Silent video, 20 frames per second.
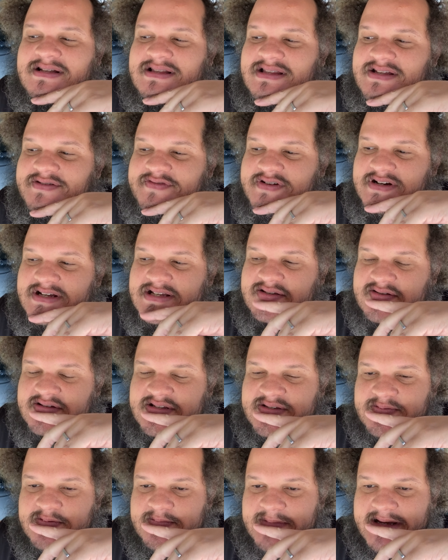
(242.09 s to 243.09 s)
Levando as
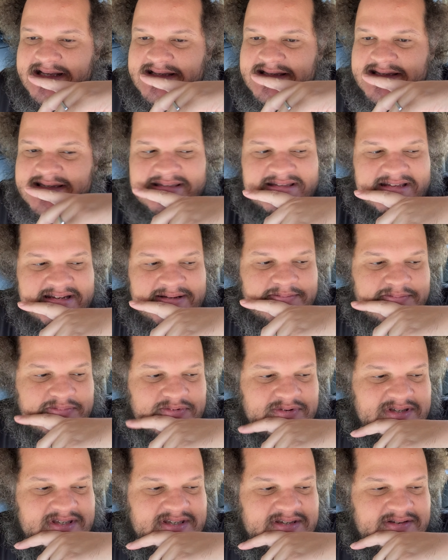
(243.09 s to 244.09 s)
coisas pro mais extremo
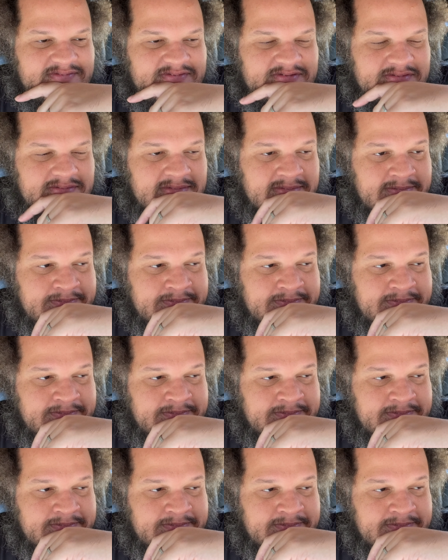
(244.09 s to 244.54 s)
possível